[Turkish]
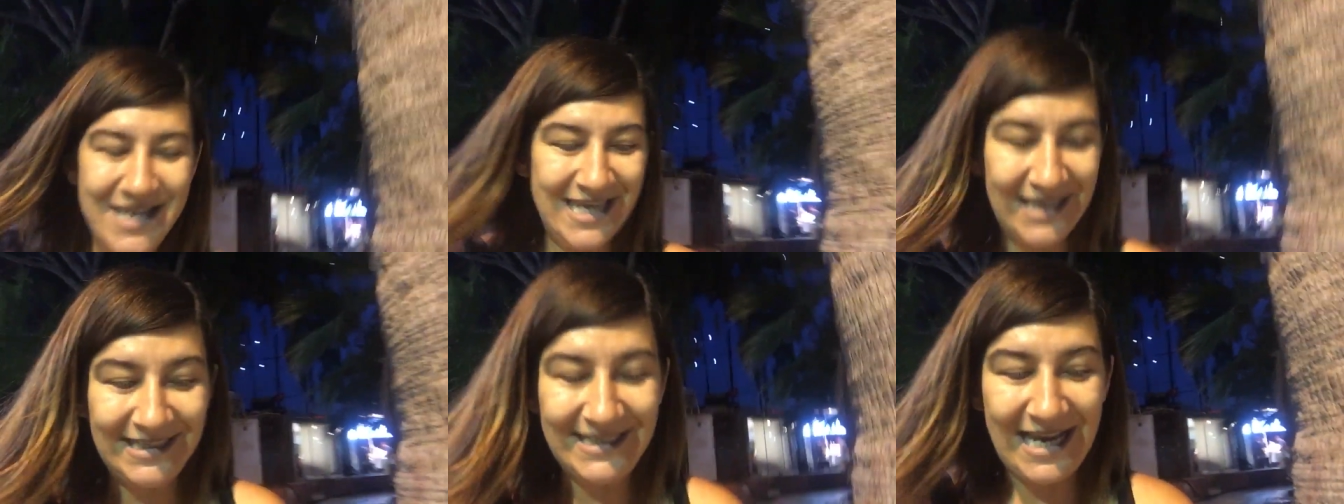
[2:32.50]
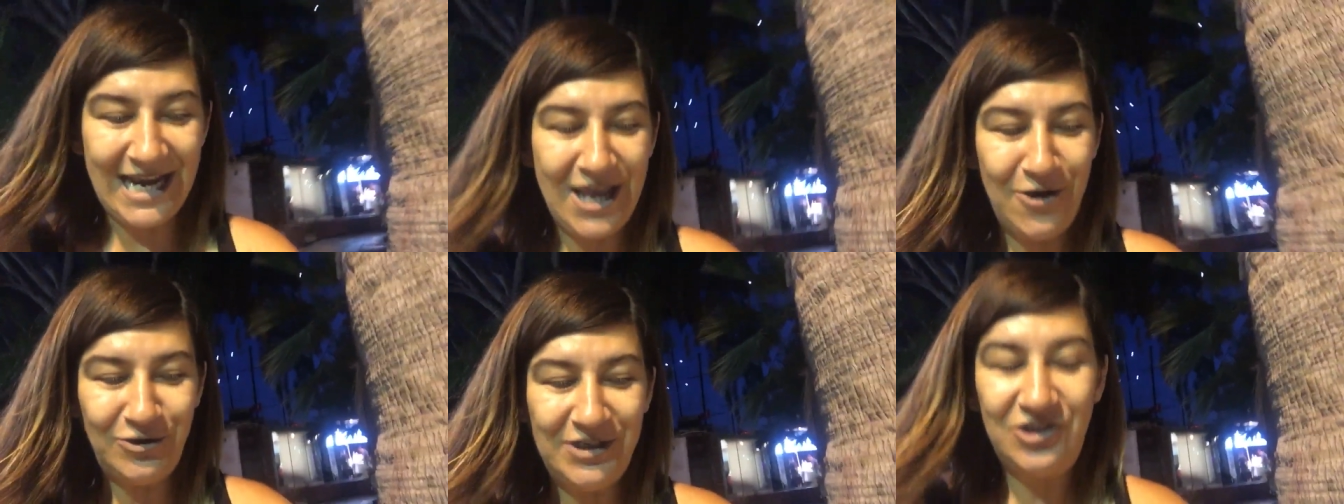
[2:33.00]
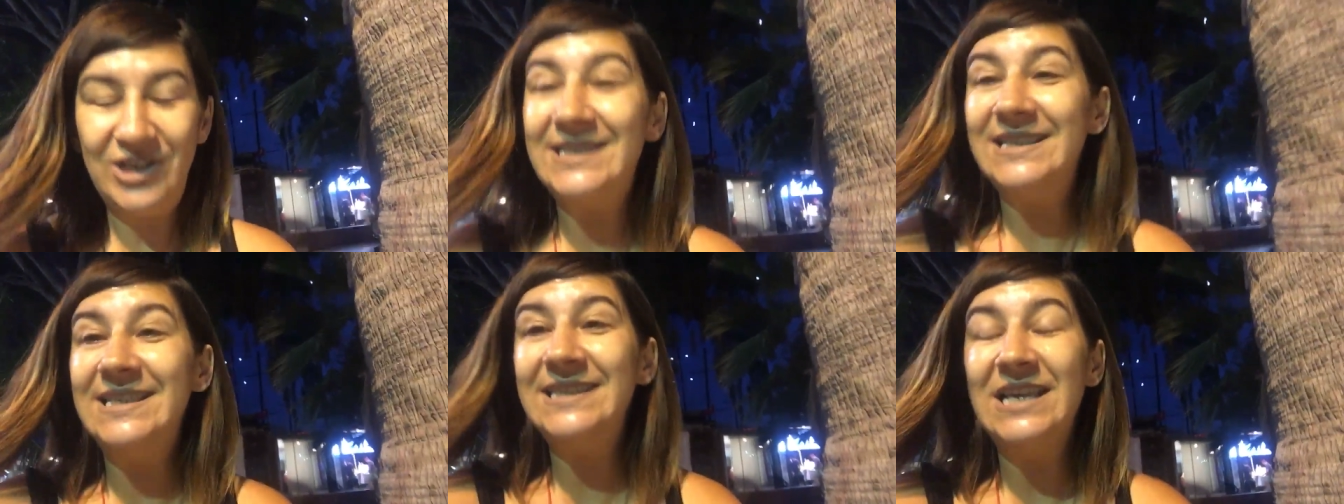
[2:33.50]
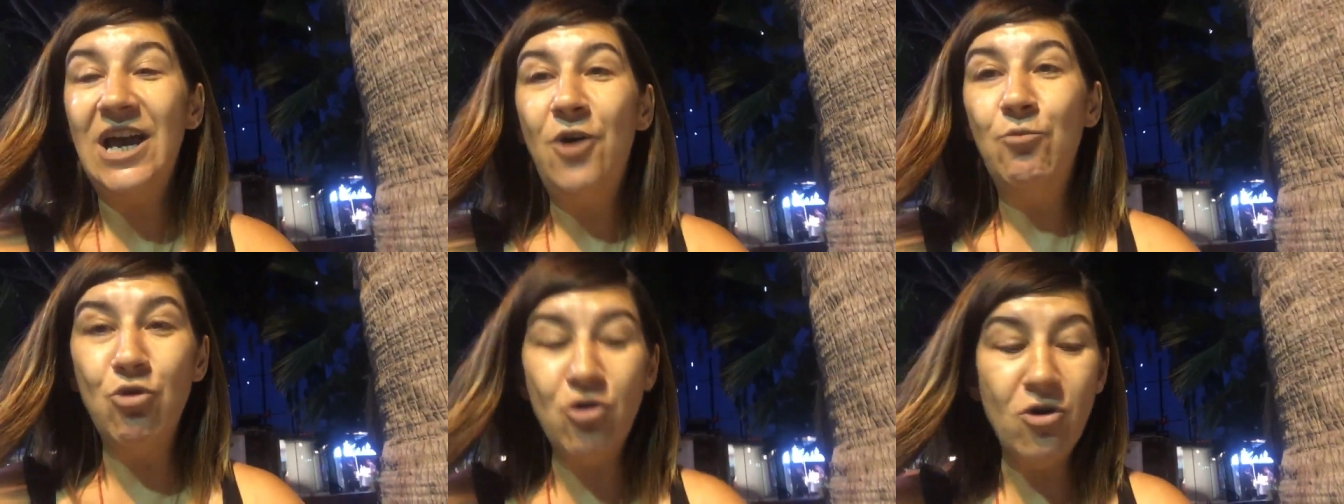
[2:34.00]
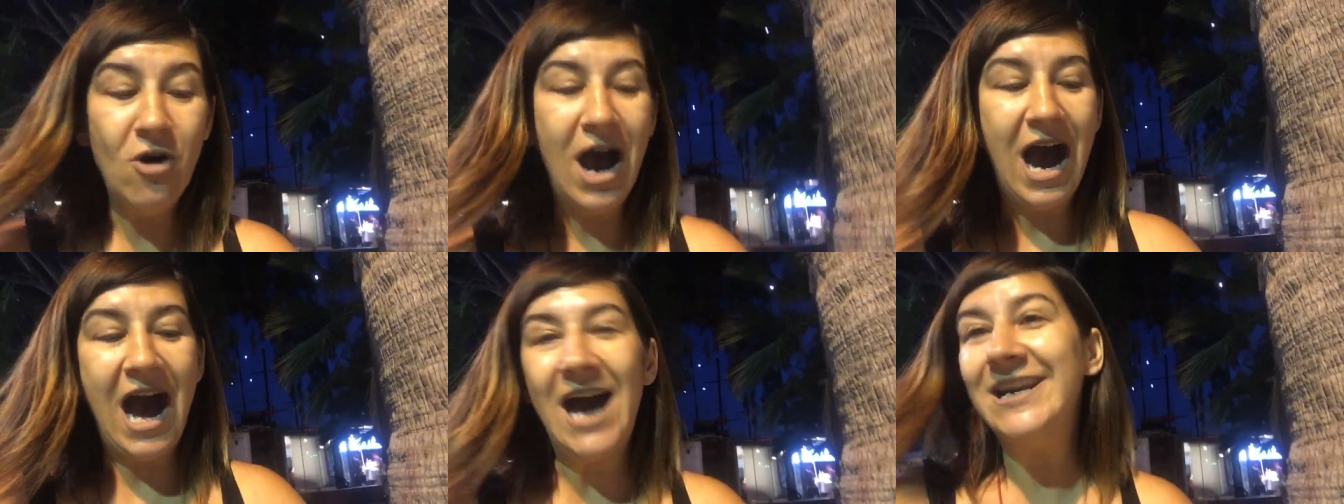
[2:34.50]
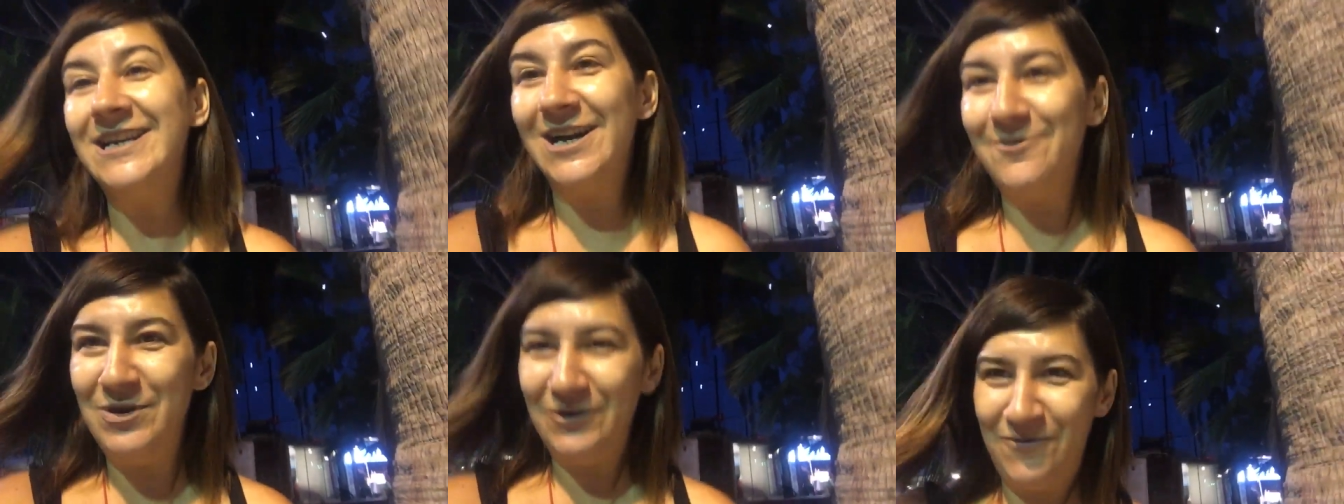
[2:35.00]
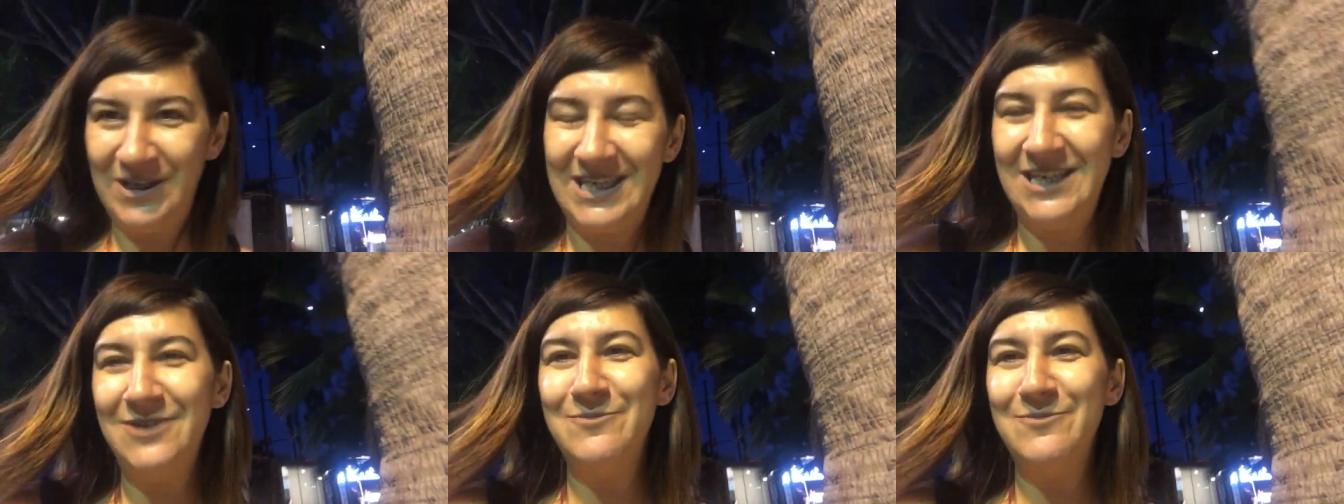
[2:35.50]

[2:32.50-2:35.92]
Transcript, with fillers: 7 TL ödeyeceksiniz. Bu harika bir fikir.